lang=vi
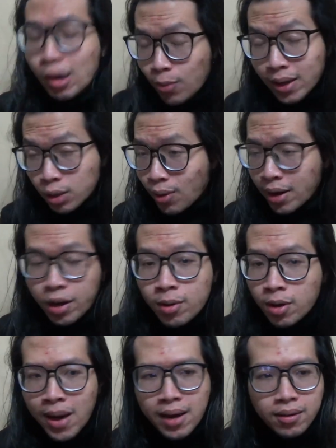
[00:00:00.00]
không an toàn nếu
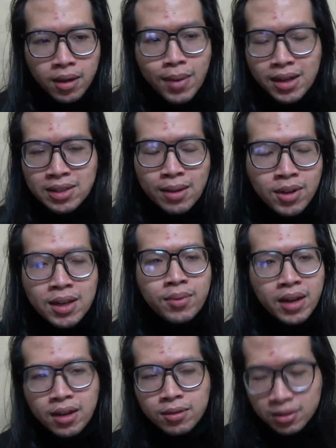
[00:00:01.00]
các bạn các bạn xem clip
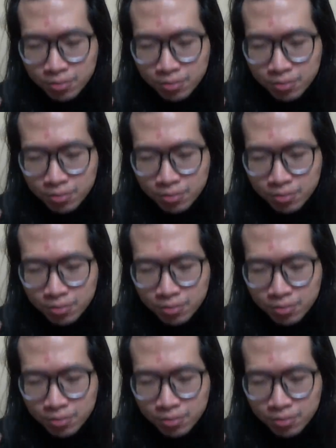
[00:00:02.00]
này